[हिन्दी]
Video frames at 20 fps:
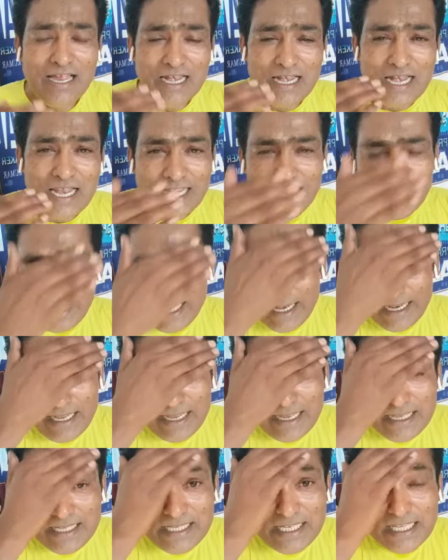लेकिन
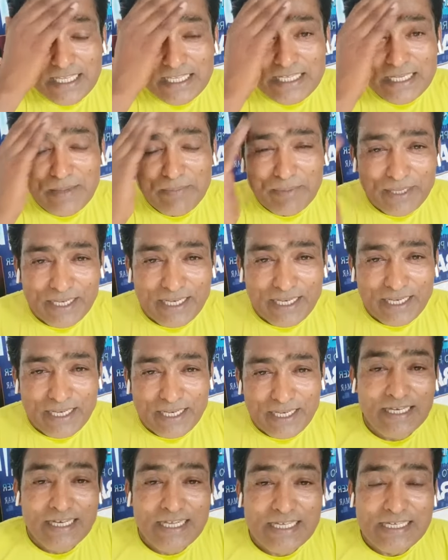सच्चे प्रेरित
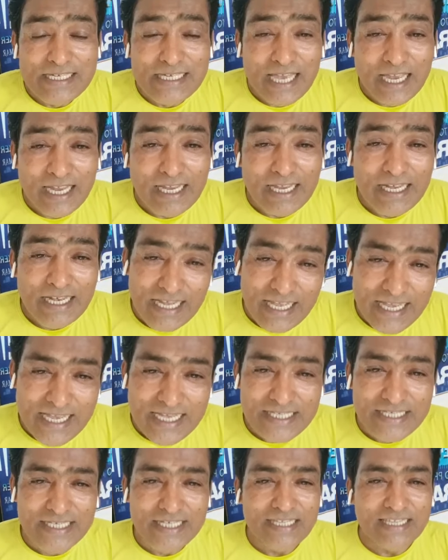कलीसिया के
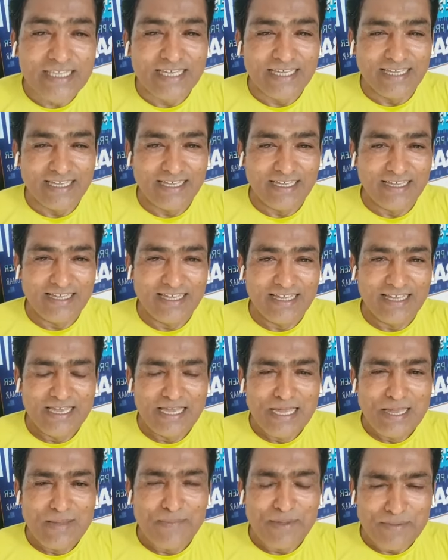लिए जीते हैं
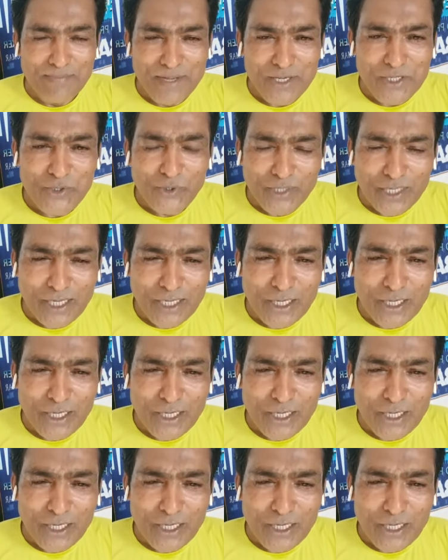परमेश्वर